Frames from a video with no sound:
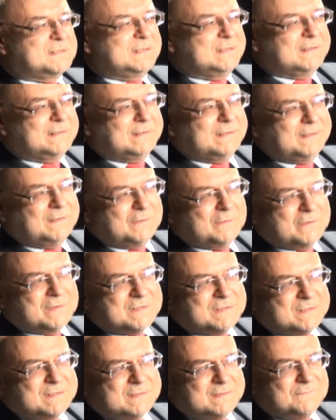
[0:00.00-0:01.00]
CIA
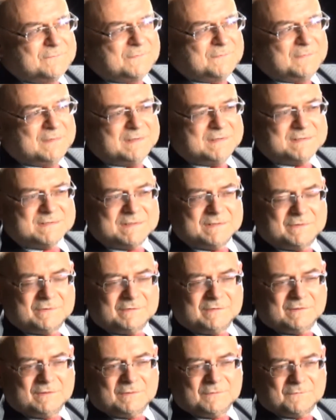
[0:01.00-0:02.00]
oraz wywiady
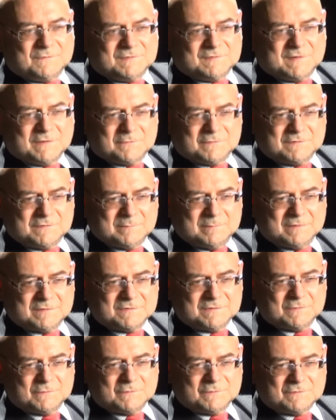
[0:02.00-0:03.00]
zachodnie dowiedziały się
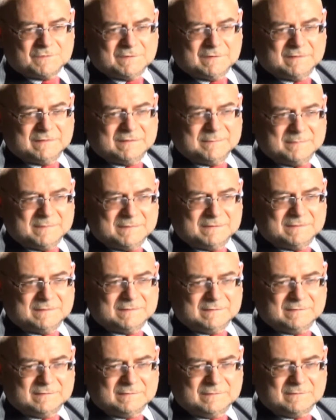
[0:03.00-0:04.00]
bardzo dużo na temat
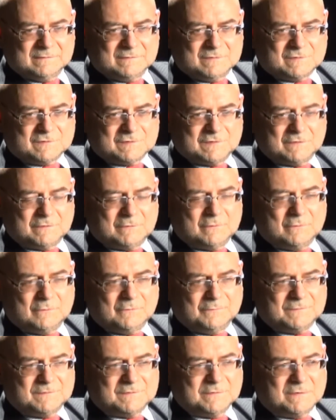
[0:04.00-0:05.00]

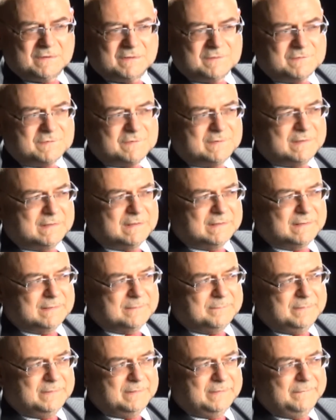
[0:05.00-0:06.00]
szczegółów działalności
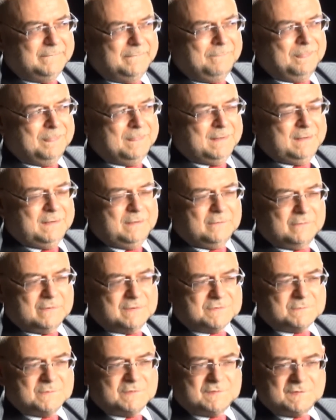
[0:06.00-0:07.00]
KGB. I
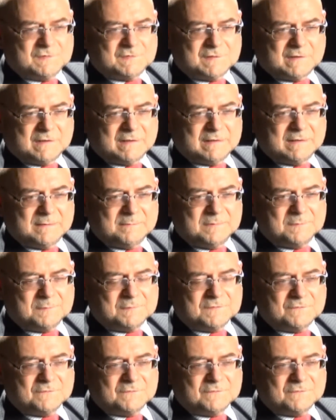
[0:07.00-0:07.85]
okazuje się, że KGB